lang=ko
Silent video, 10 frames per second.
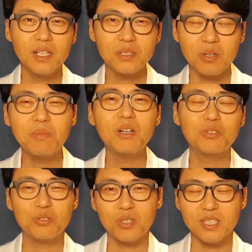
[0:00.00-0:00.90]
정말로
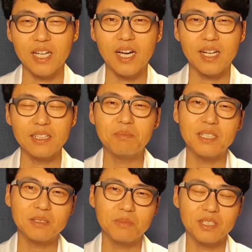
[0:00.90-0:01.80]
중요하다라는
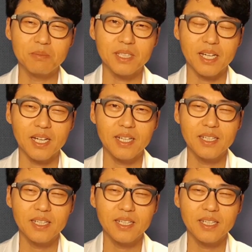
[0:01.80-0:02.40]
말씀을 드립니다.